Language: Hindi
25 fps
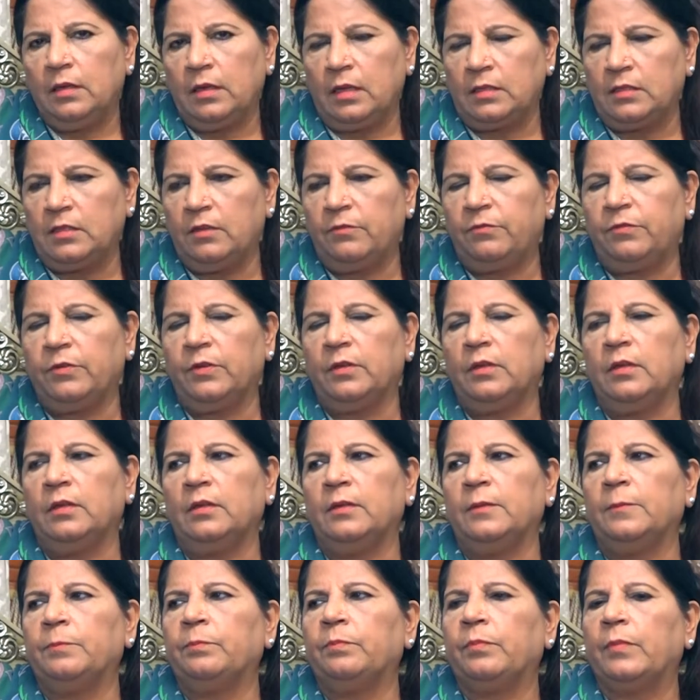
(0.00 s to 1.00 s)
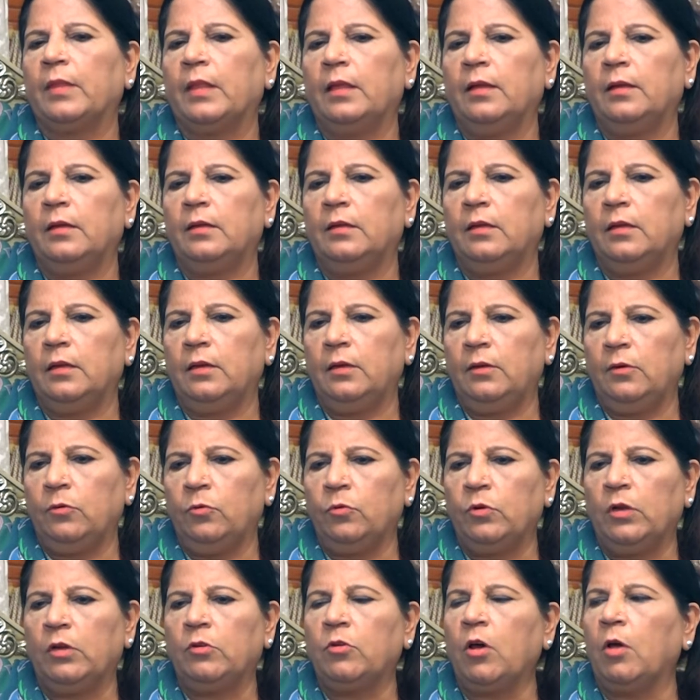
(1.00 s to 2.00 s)
न सिर्फ
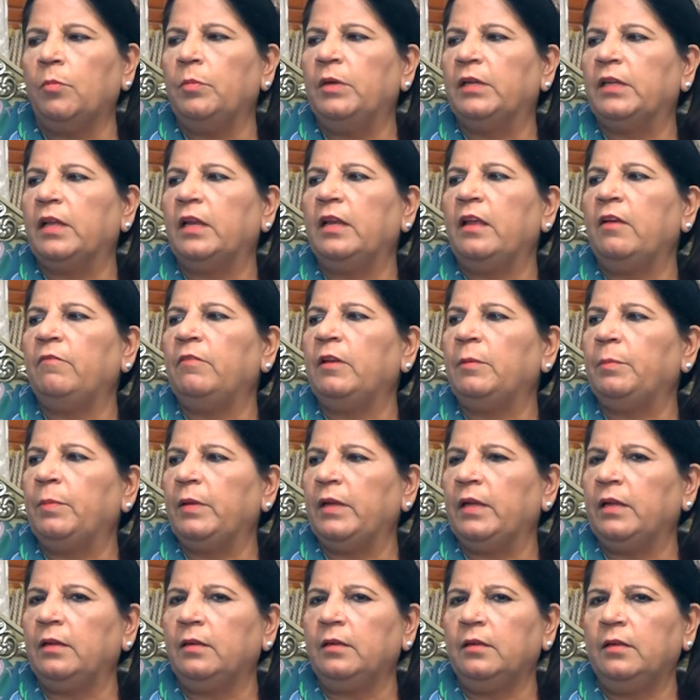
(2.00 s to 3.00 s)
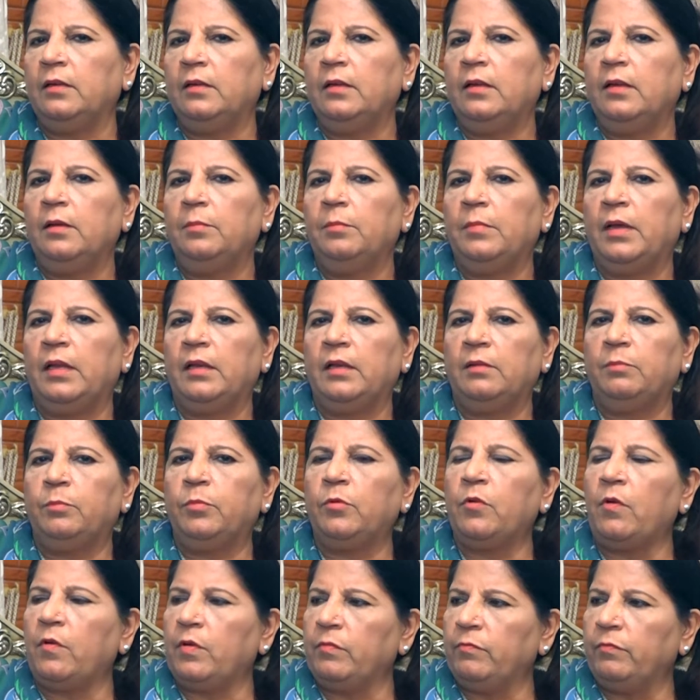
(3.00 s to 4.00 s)
लोकल गवर्नमेंट के लेवल पे मैंने
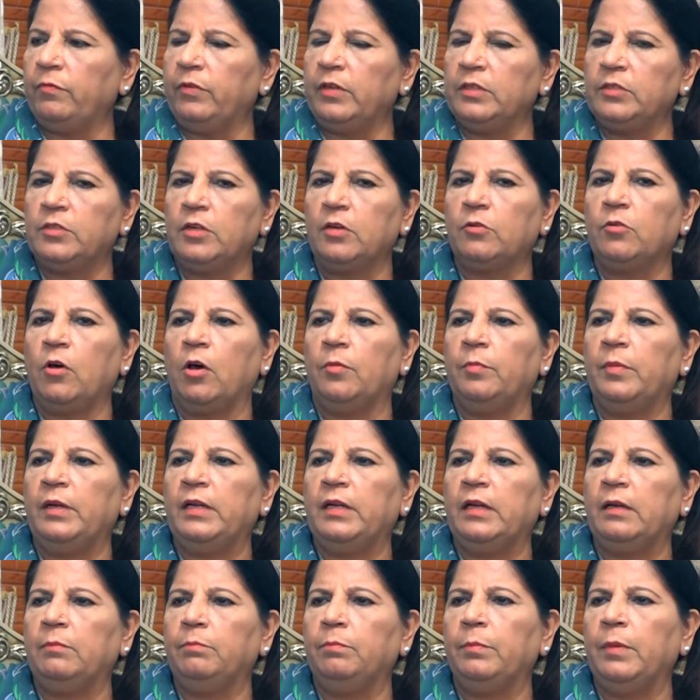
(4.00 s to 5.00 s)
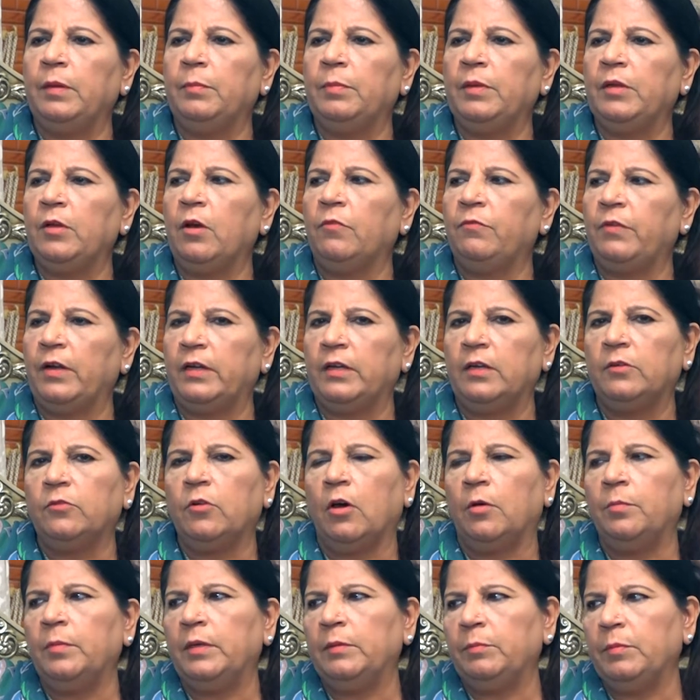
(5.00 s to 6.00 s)
प्रोविंशियल गवर्नमेंट में भी और फेडरल
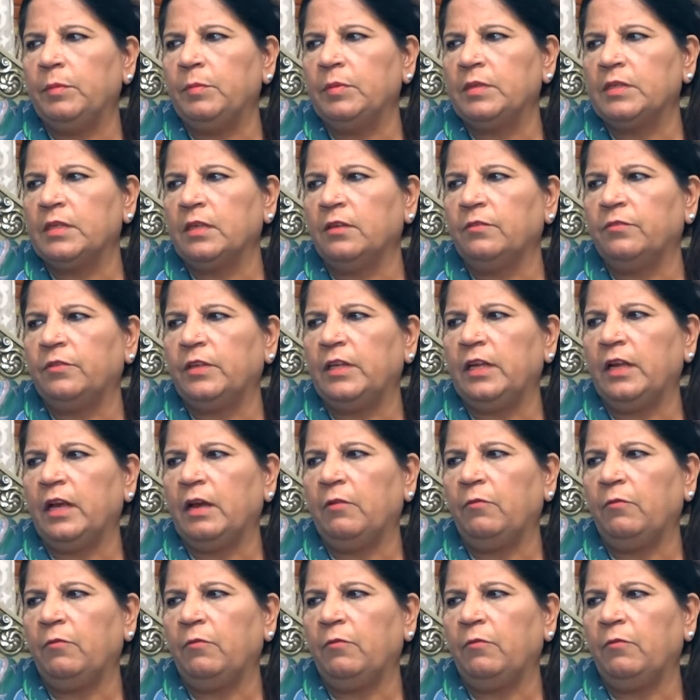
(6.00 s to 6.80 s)
गवर्नमेंट में भी सर्व किया